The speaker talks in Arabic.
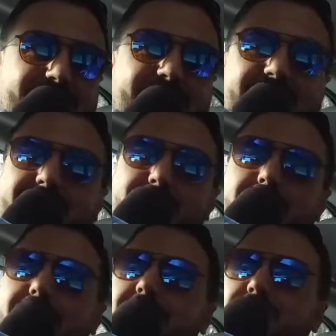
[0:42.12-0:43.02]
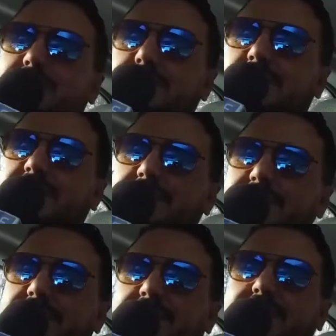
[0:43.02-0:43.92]
لا لا ما يمكنش ن...
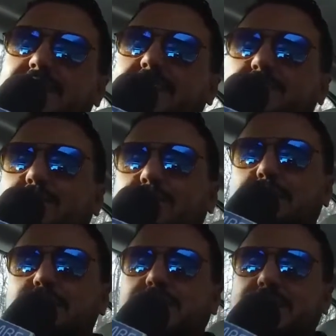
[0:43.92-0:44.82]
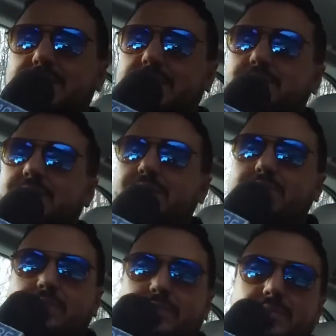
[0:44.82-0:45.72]
لا شوف دابا الجاليه المغربيه
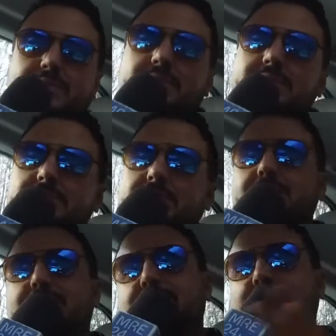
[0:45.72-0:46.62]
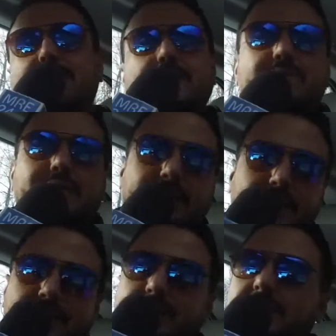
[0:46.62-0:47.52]
في كاينه في كاع
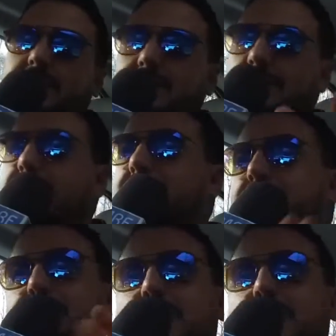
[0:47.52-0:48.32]
هذا